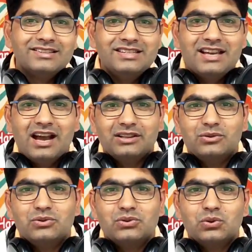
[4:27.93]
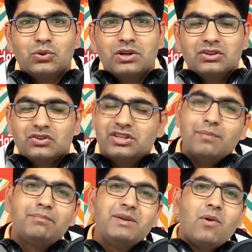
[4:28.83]
जी हाँ दोस्तों
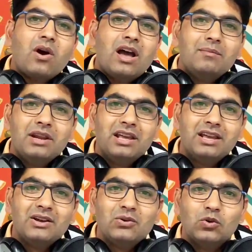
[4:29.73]
जब भी मौका मिले